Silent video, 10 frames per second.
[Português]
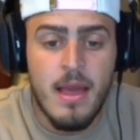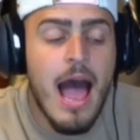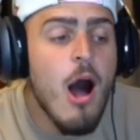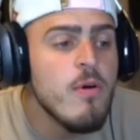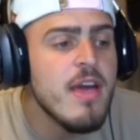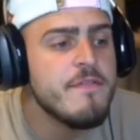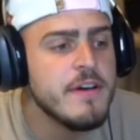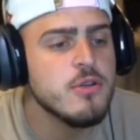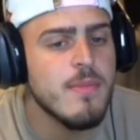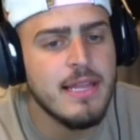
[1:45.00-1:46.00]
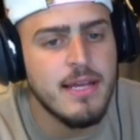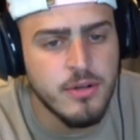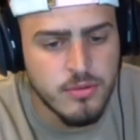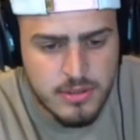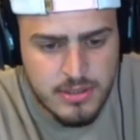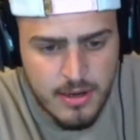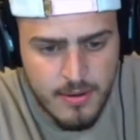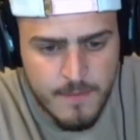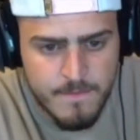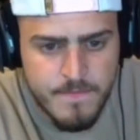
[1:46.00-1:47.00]
alguém fez uma
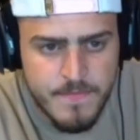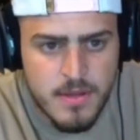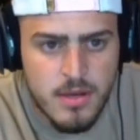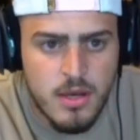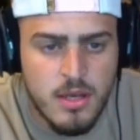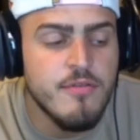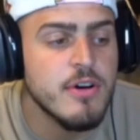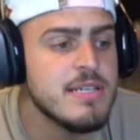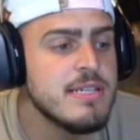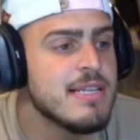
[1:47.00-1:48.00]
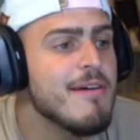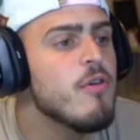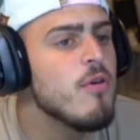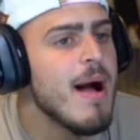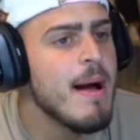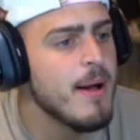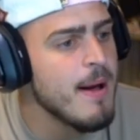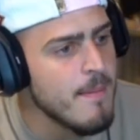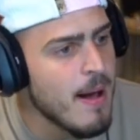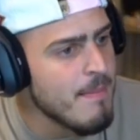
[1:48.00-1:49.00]
denúncia que vocês estavam com uma
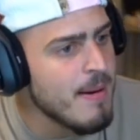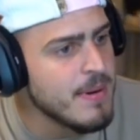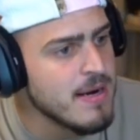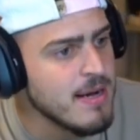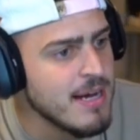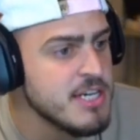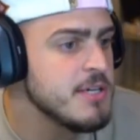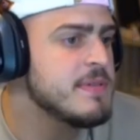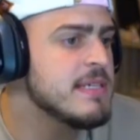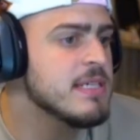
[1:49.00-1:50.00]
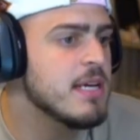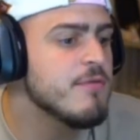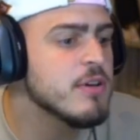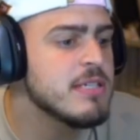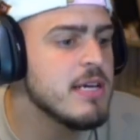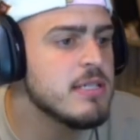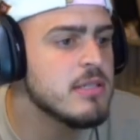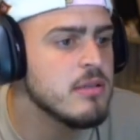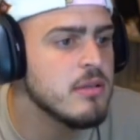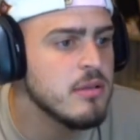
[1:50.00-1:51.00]
arma branca. A gente precisa que
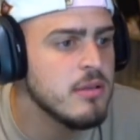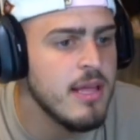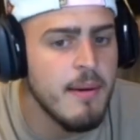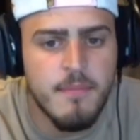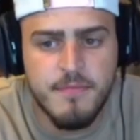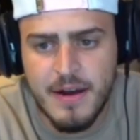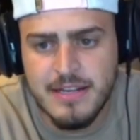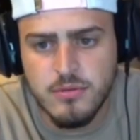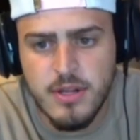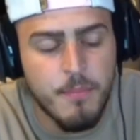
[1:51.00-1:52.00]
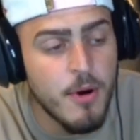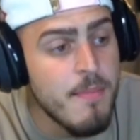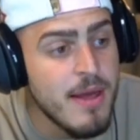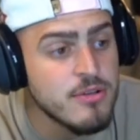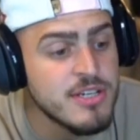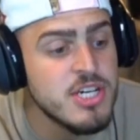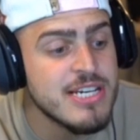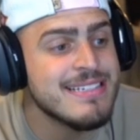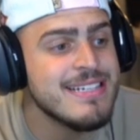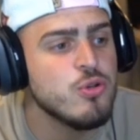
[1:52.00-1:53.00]
vocês de, faz um depoimento, a gente
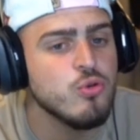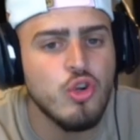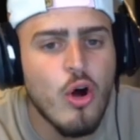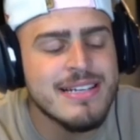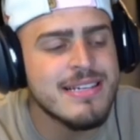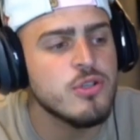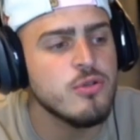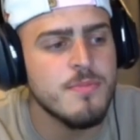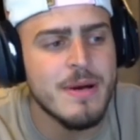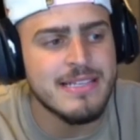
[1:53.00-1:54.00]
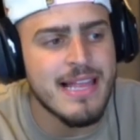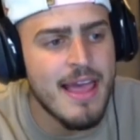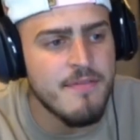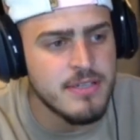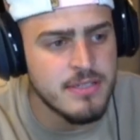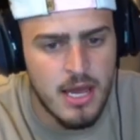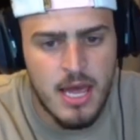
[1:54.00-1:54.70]
assistiu todas as últimas lives